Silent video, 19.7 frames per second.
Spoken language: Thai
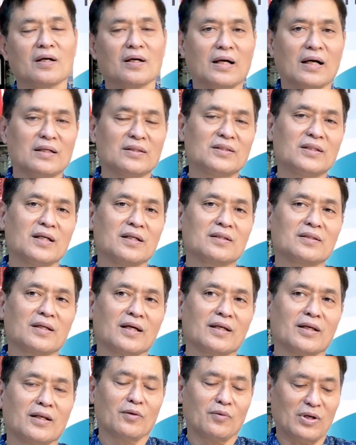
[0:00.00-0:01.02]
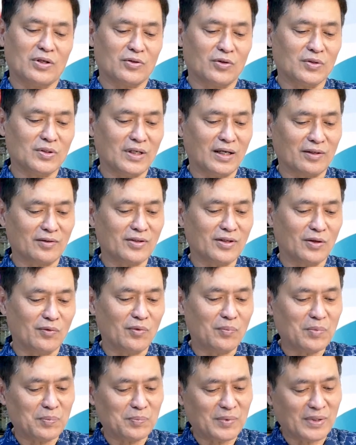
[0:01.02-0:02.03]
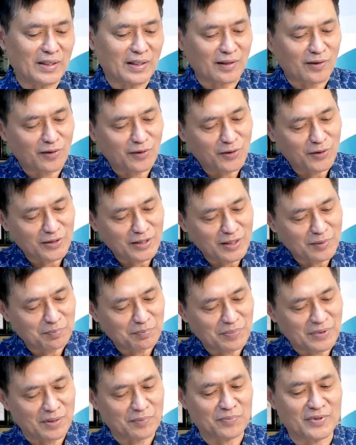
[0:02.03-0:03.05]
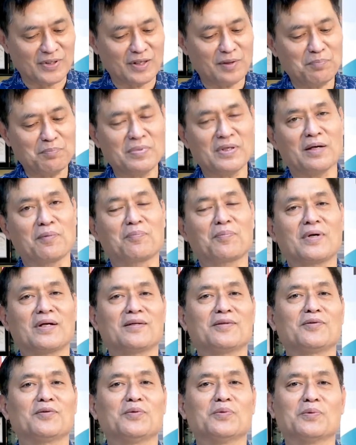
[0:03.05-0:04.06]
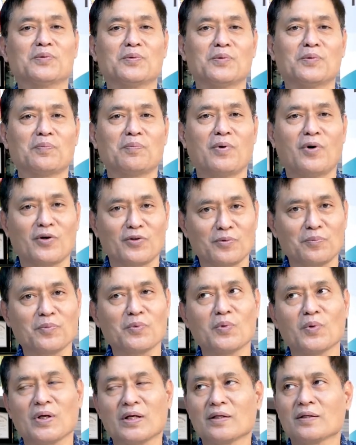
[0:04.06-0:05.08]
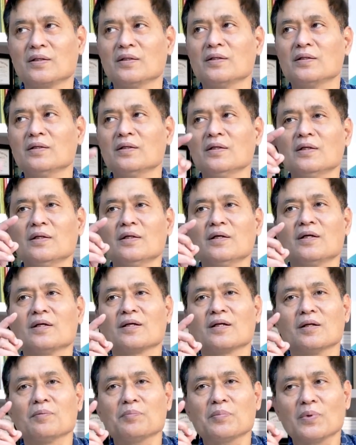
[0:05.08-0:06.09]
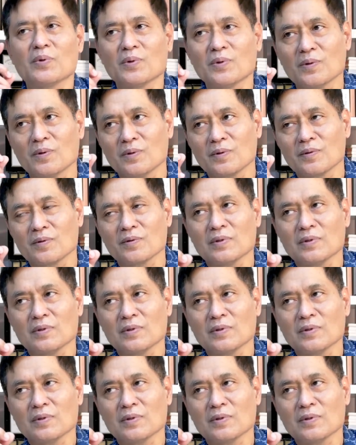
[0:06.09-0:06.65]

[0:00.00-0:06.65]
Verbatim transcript: การช่างใจระหว่าง2ออย่างนี้ เห็นว่ามันมีข้อได้เปรียบเสียเปรียบกันอยู่พอสมควร คือลำโพง